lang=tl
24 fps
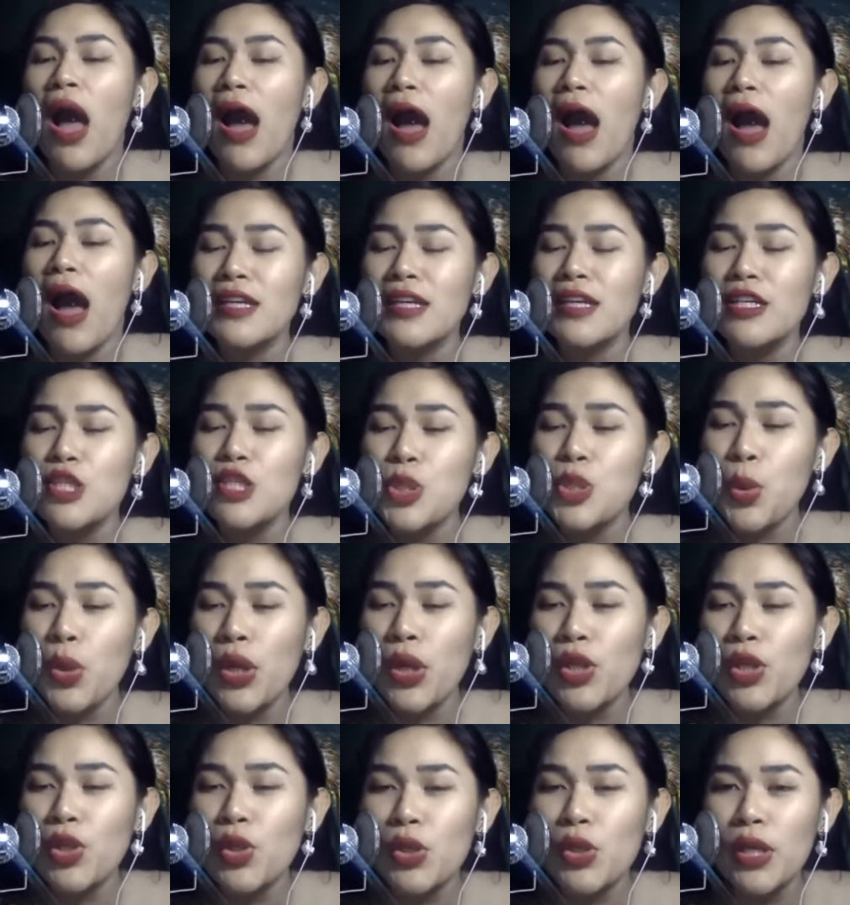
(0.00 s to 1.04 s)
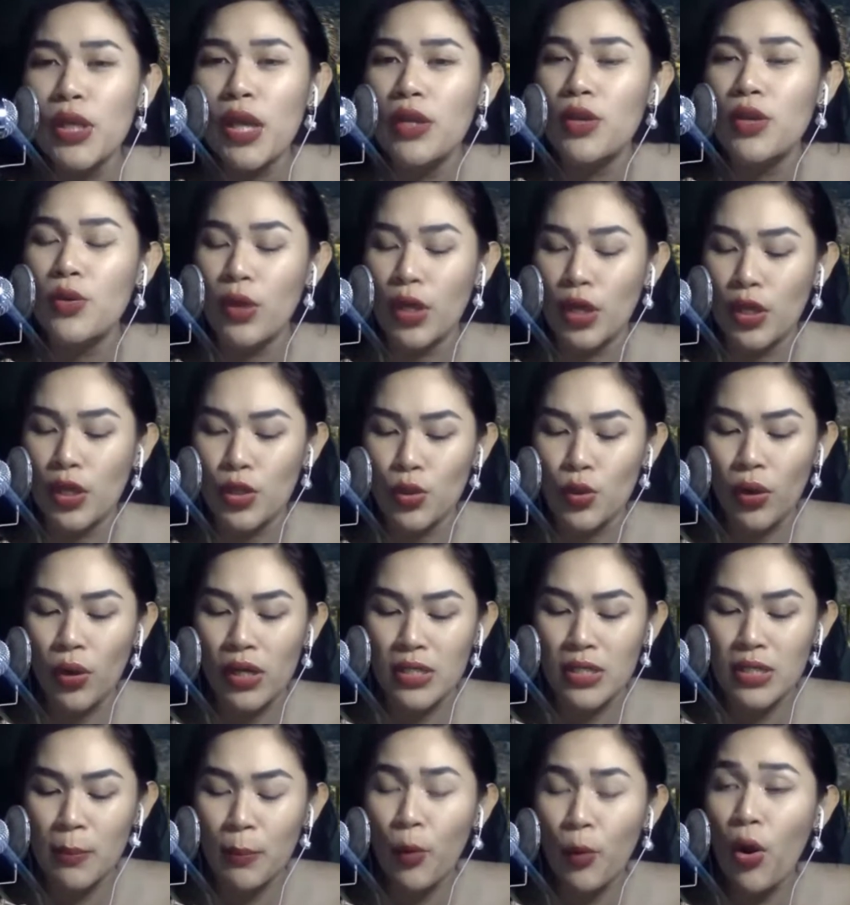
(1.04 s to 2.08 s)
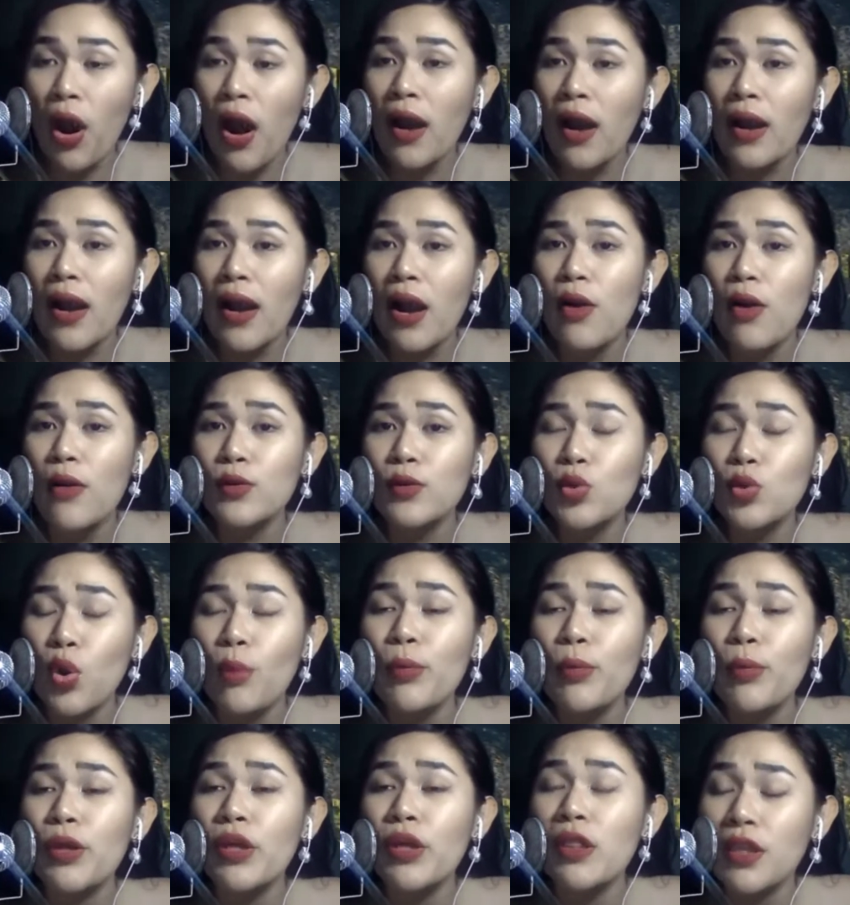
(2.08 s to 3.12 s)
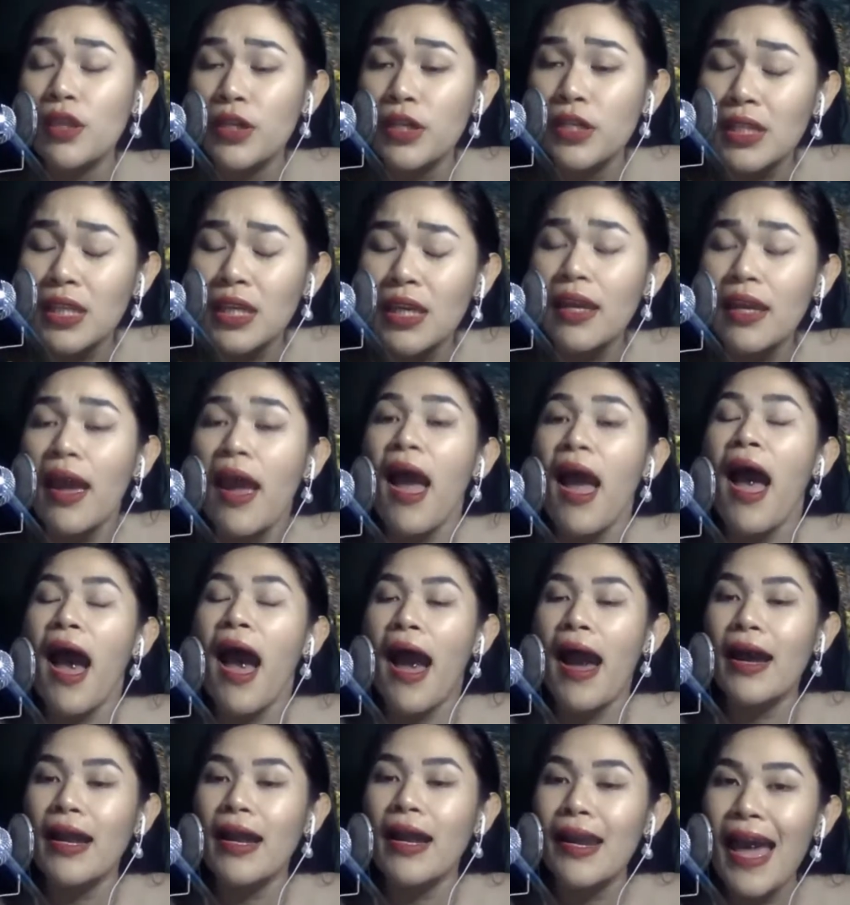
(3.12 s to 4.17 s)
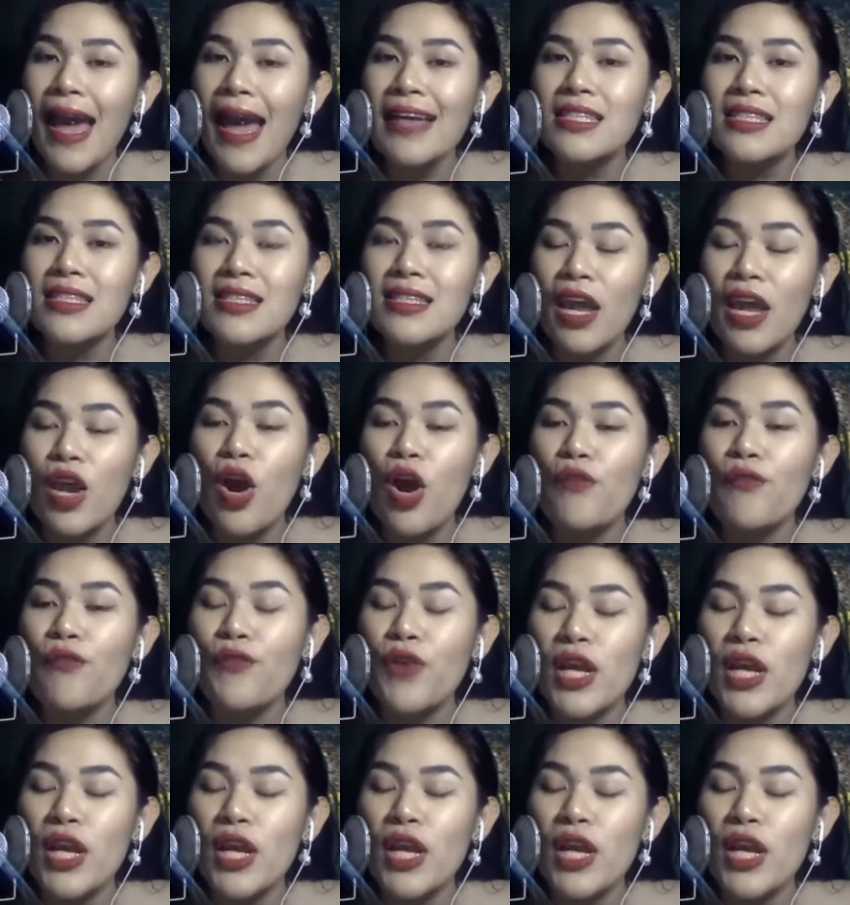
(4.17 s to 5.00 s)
asikasuhin nyo na yung inyong, kasi po hanggang October 30, ang last day of